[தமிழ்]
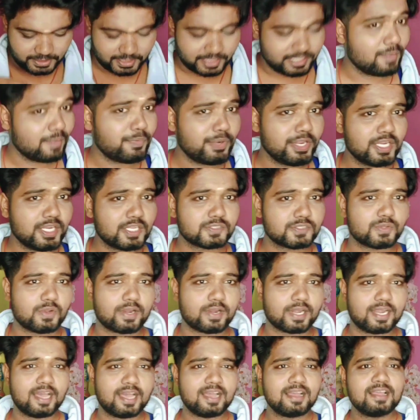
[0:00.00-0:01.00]
எப்படி நான்
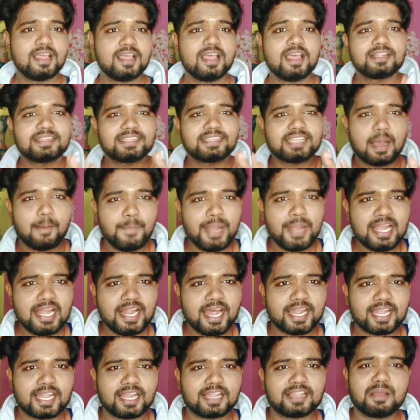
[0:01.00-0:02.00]
சொல்றேன்னா
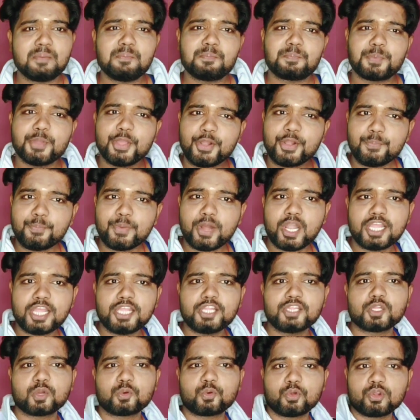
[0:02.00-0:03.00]
தமிழ்நாட்டில் தான் பெரும்பாலும்
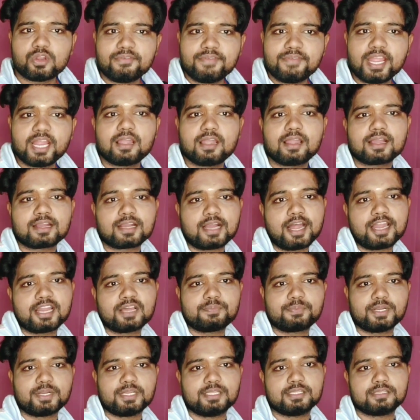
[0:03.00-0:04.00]
இந்த குருவிகள்லாம்
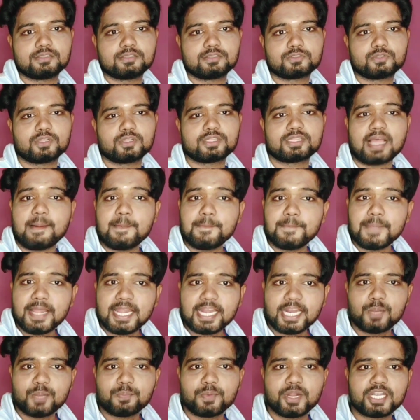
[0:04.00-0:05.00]
காணப்படுது ஸோ
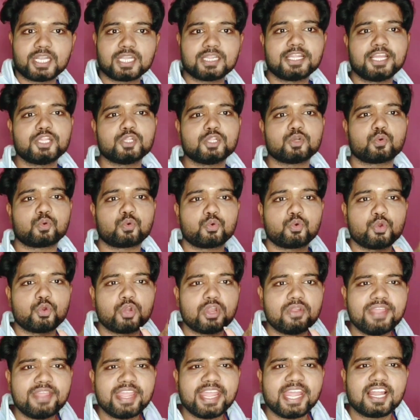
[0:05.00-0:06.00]
தமிழர்கள் மட்டும்தான் இந்த
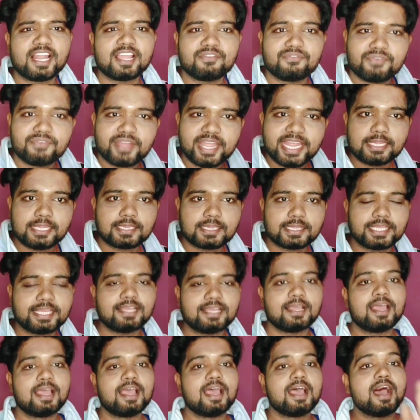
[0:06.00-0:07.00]
குருவிகளை வைத்து
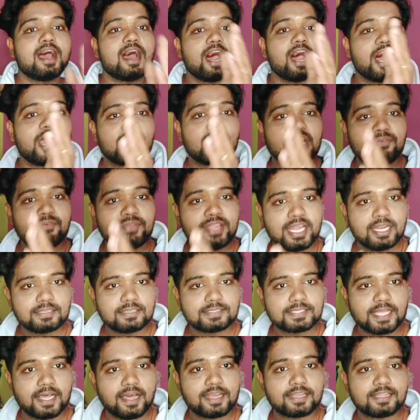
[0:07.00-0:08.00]
அறிவியல்
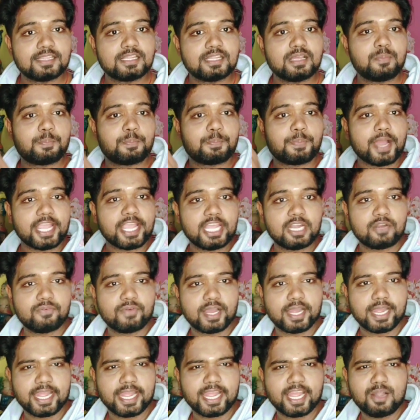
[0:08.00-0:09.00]
சார்ந்து பயிர்
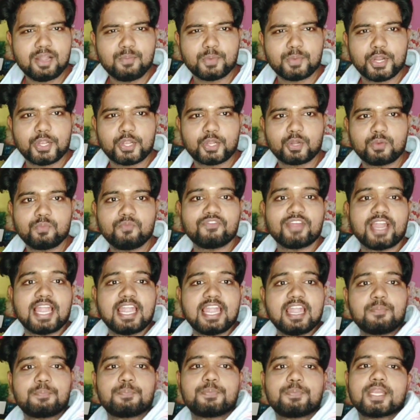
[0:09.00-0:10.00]
வகைகள் மற்றும்
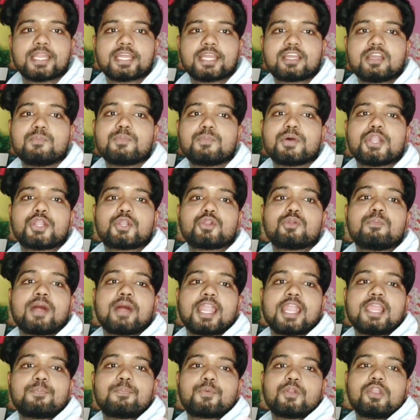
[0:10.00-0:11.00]
வெள்ளப்பெருக்கு மற்றும்
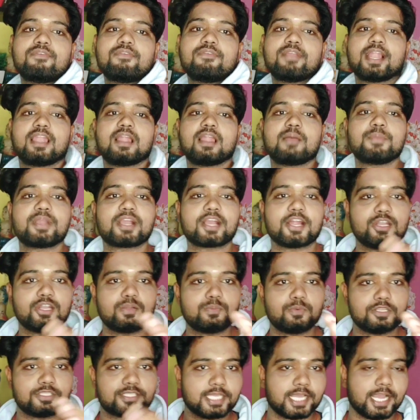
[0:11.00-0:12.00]
மலைப்பொழிவு எல்லாமே
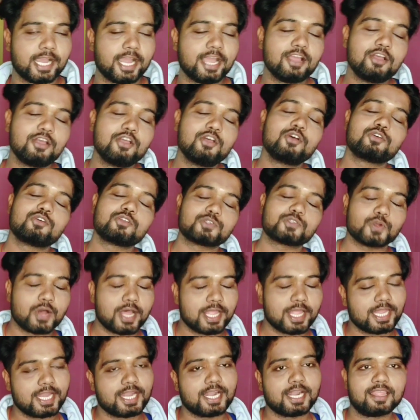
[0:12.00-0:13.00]
கண்டுபிடிச்சாங்க ஸோ
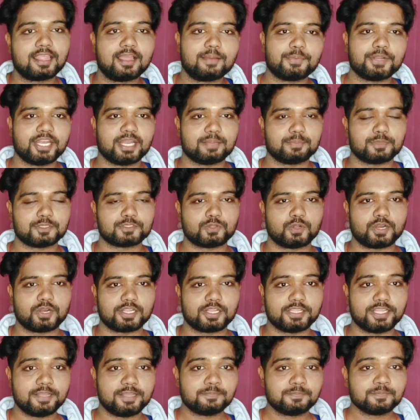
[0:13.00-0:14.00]
அதனால தான் அப்படி நம்ம சொல்றது